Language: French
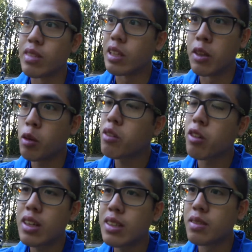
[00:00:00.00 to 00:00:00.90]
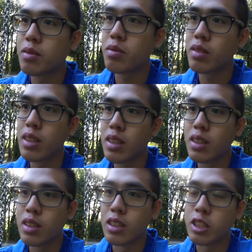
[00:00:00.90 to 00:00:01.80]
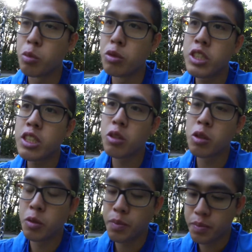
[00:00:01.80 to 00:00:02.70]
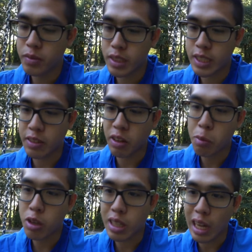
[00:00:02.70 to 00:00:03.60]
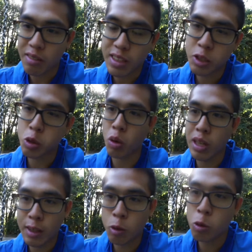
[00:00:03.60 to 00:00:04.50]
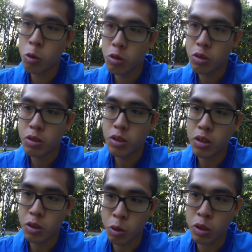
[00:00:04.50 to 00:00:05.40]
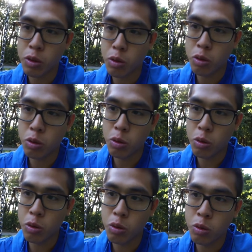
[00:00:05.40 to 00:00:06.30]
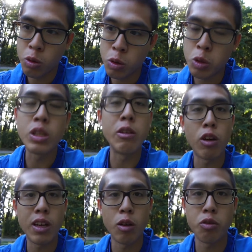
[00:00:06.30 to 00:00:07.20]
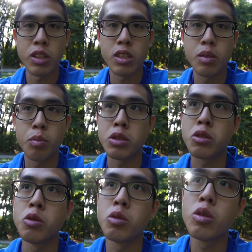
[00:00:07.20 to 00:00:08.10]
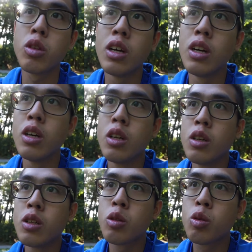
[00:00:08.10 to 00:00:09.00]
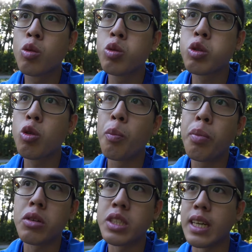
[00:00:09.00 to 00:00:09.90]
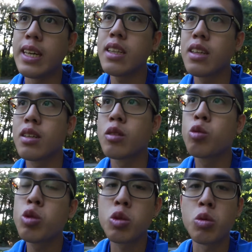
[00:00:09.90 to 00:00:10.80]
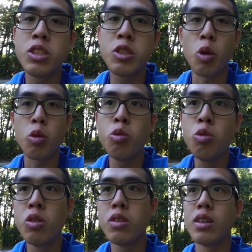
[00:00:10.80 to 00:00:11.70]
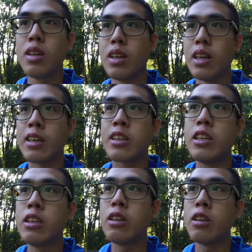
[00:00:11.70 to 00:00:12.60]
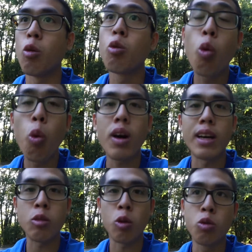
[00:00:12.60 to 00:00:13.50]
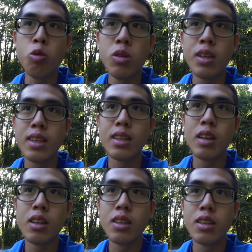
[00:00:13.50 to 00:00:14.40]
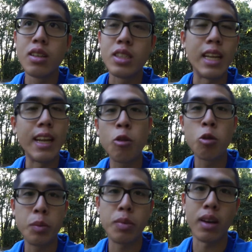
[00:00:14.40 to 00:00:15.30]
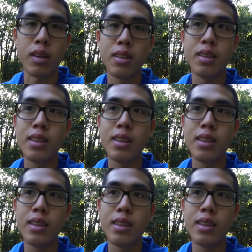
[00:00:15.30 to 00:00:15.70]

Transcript: Et ouais, voilà. Et je me dis que c'est vraiment un travail sur l'ego de de se dévoiler en fait. Parce que tout ce qu'on pense être, tout ce qu'on dit sur nous et qui on croit être nous, c'est l'ego qui parle.